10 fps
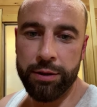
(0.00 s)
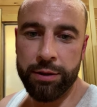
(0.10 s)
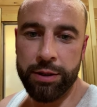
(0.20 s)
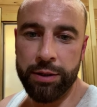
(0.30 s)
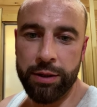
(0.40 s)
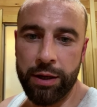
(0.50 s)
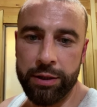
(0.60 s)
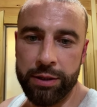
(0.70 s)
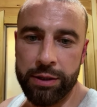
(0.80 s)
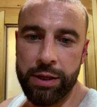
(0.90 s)
Е...
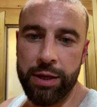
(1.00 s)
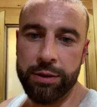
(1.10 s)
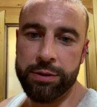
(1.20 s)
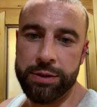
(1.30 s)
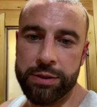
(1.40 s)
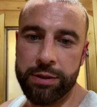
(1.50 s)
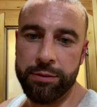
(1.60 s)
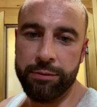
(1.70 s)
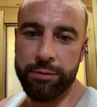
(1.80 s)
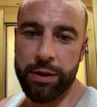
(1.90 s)

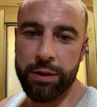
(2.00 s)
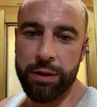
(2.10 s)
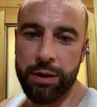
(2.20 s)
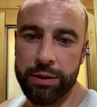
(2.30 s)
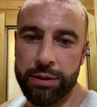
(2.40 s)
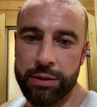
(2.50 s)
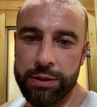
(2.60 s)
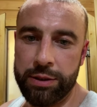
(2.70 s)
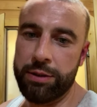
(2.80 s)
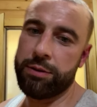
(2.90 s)
Еланцева
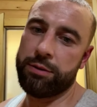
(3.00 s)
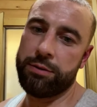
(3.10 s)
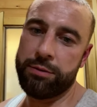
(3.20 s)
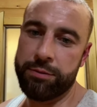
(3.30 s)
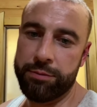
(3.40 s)
Катерина.